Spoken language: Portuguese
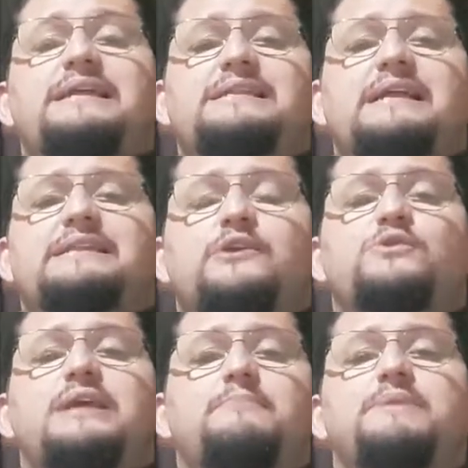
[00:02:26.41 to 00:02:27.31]
entender
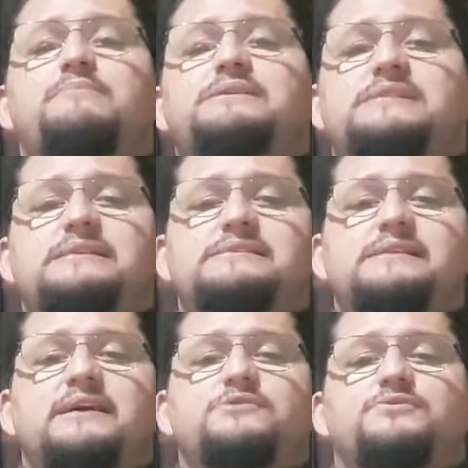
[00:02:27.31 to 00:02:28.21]
o que a Bíblia está
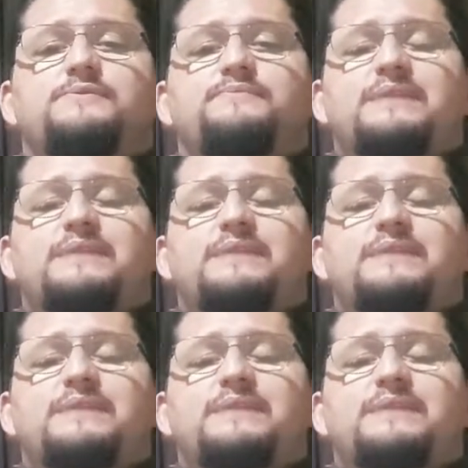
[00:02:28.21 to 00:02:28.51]
dizendo